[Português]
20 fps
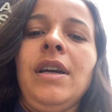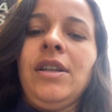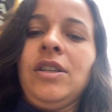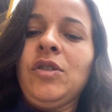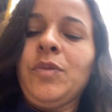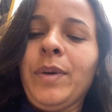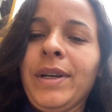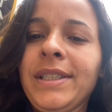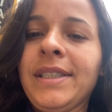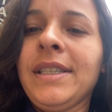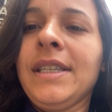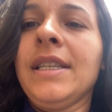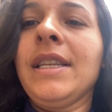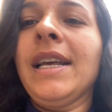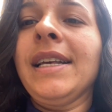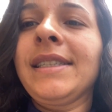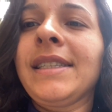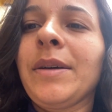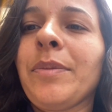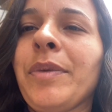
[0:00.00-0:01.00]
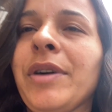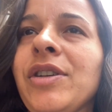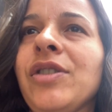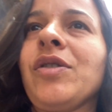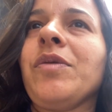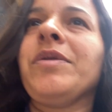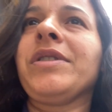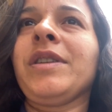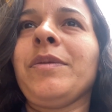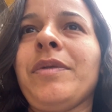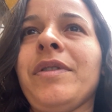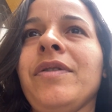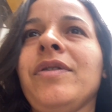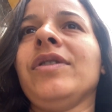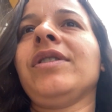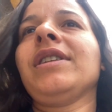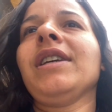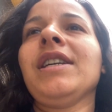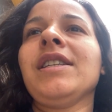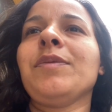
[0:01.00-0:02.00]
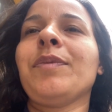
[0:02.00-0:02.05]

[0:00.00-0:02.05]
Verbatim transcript: Tipo assim, nessa parte que eu mostrei para vocês,